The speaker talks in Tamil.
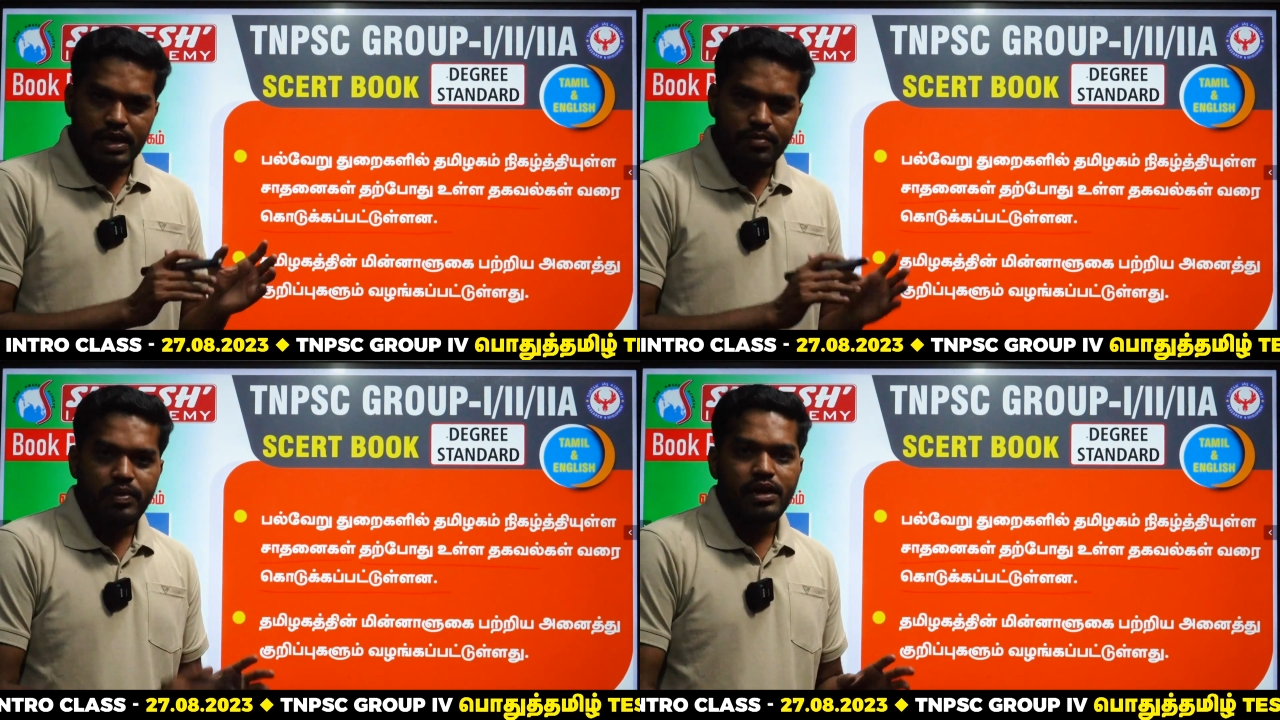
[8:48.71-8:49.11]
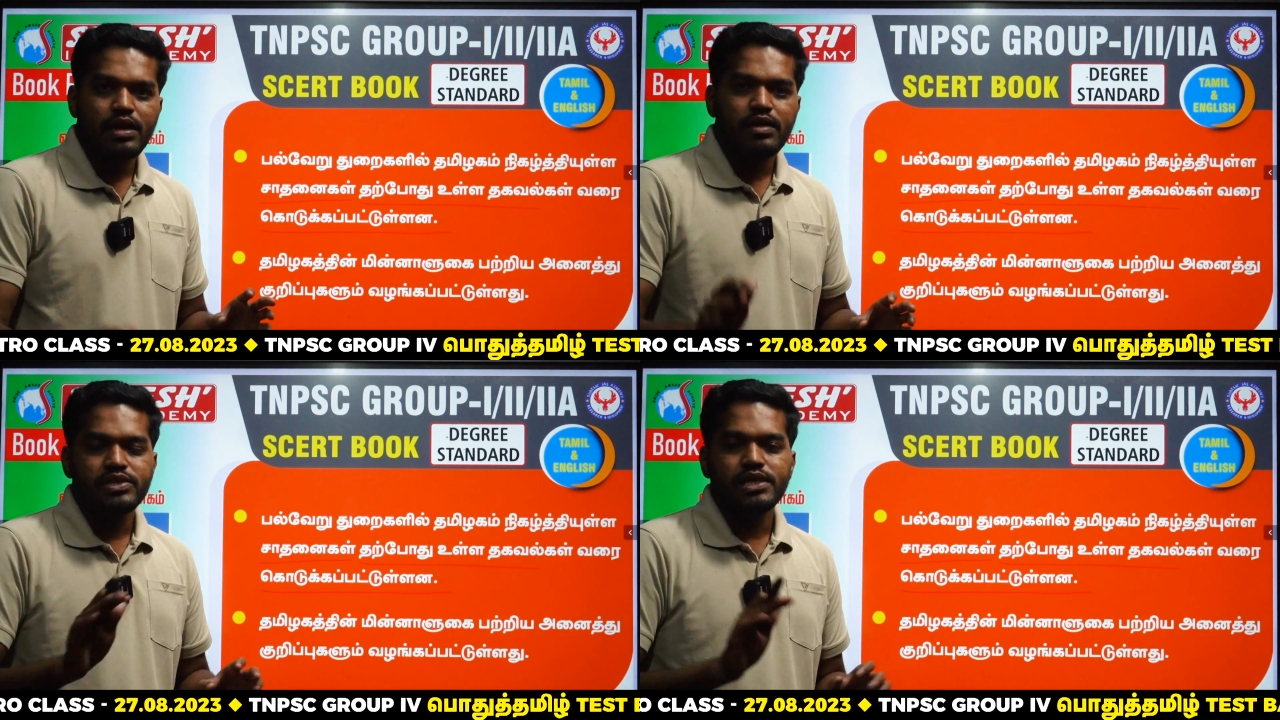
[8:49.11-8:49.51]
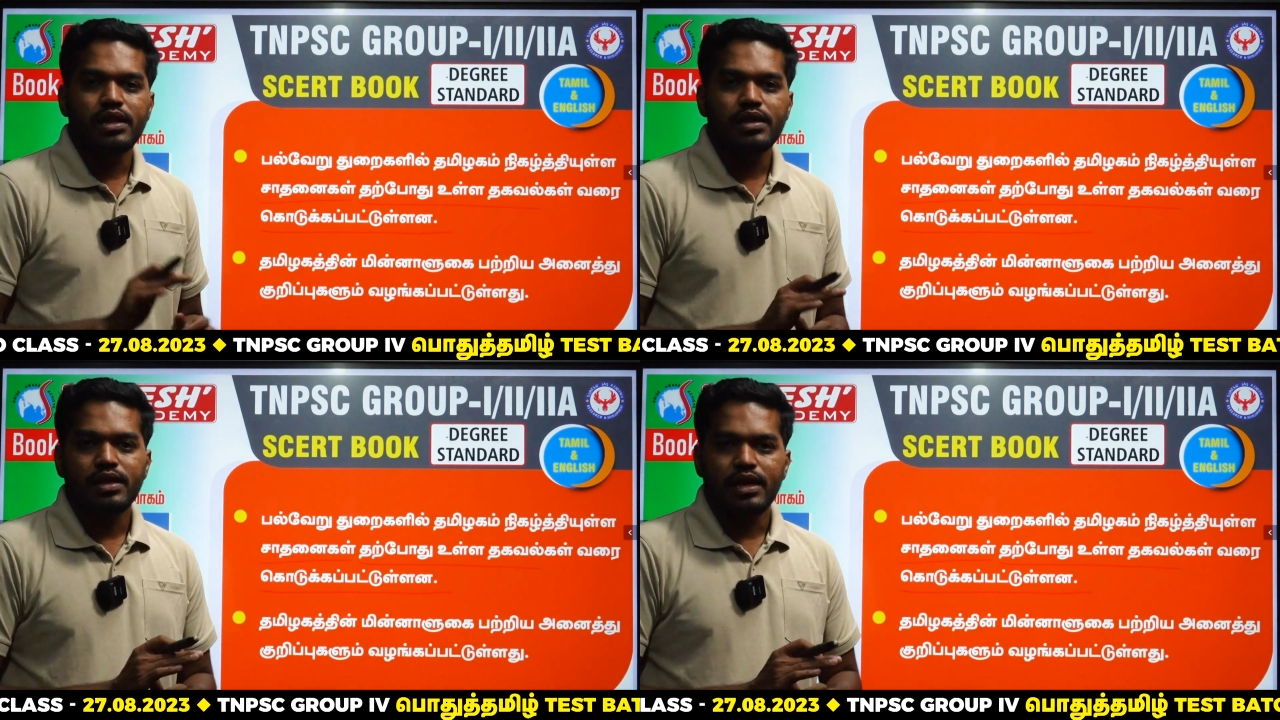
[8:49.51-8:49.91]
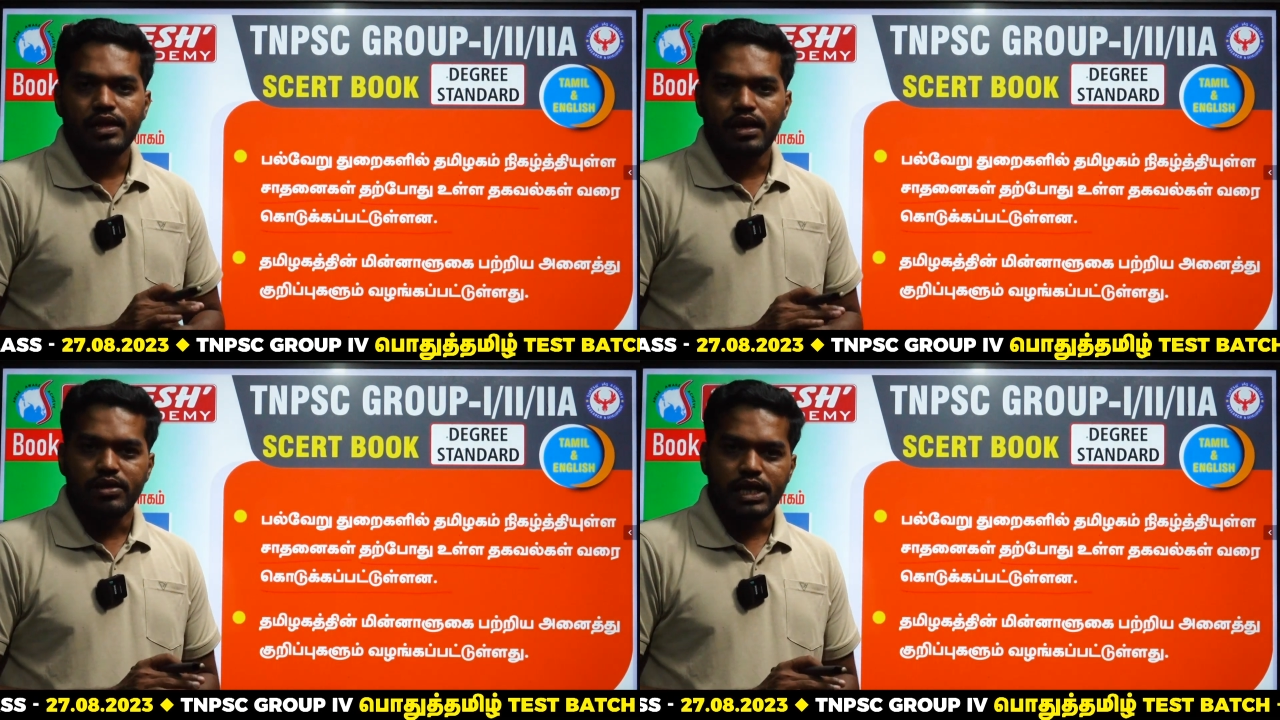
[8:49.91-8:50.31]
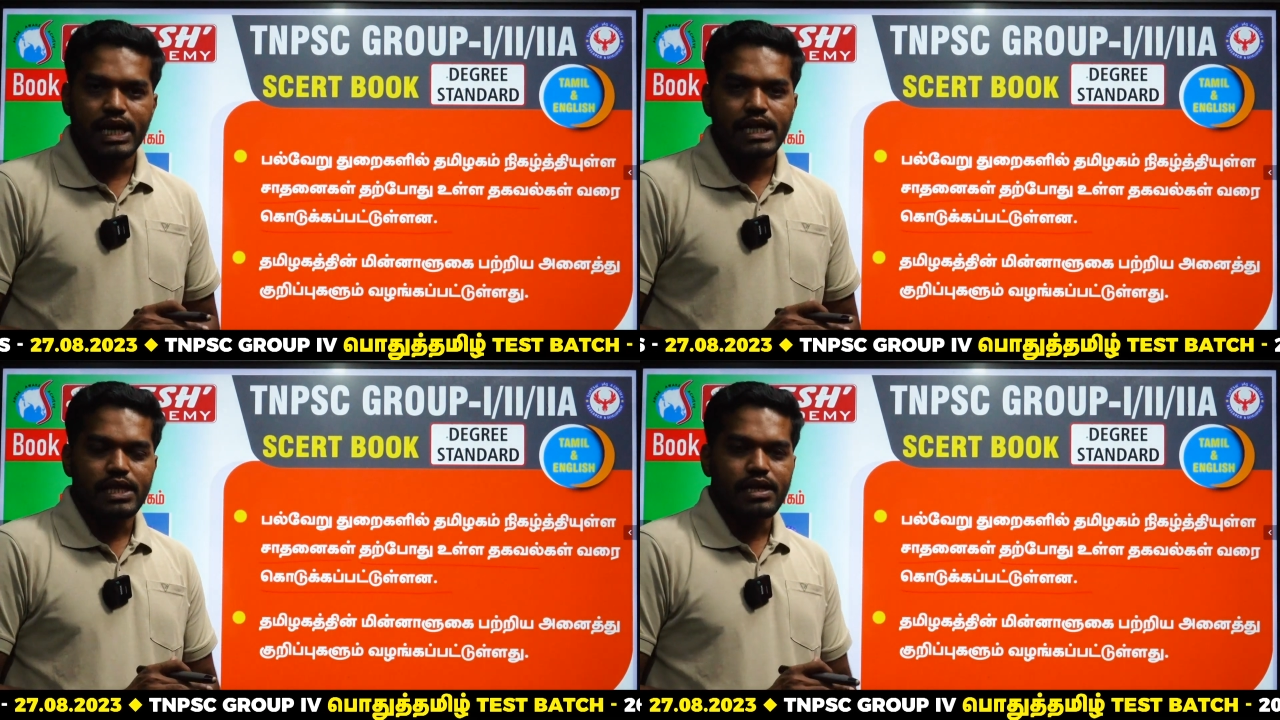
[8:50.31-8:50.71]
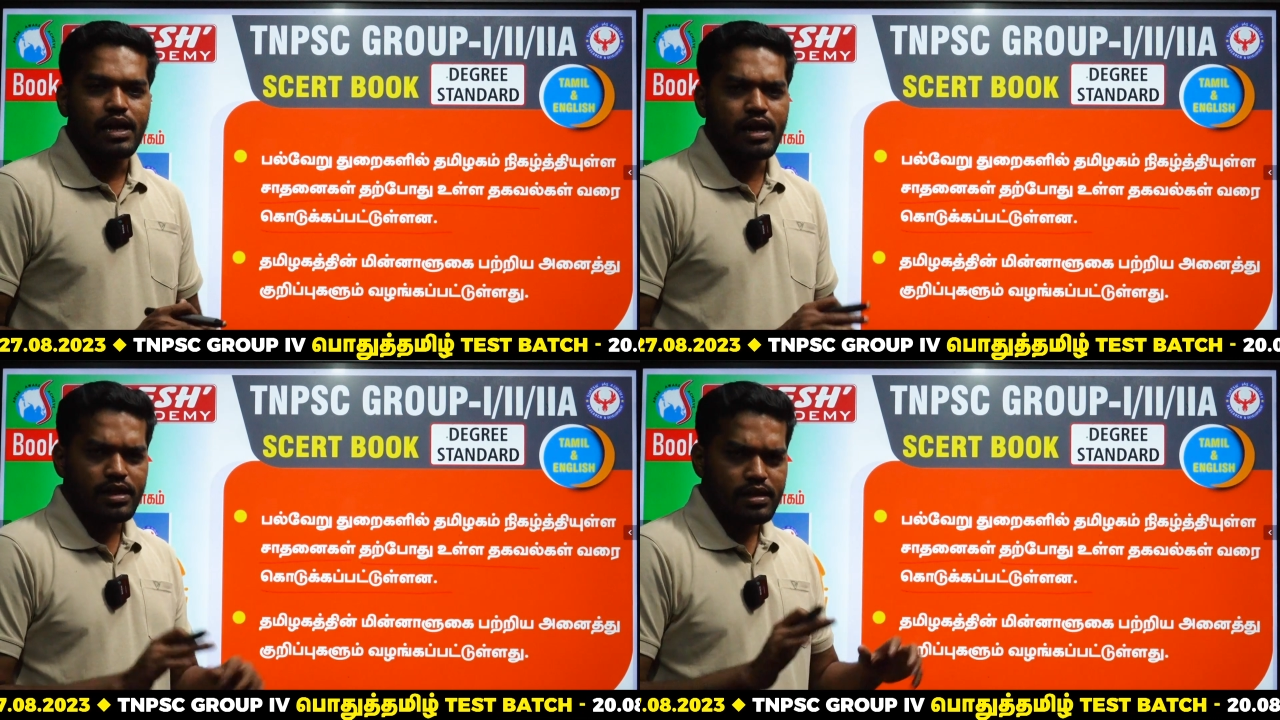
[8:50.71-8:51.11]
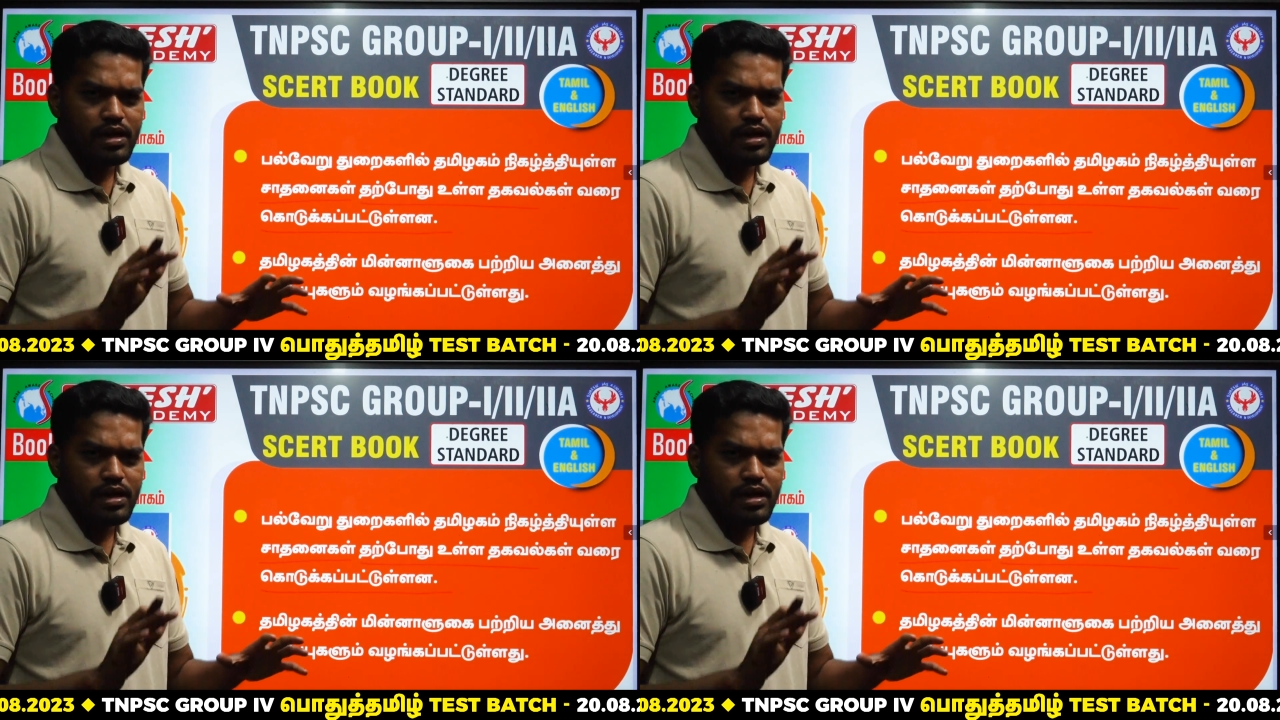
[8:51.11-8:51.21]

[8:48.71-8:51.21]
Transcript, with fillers: இப்போ என்னென்ன விஷயத்துலாம் சாதனைகள் வந்து நிகழ்த்தியிருக்கிறாங்க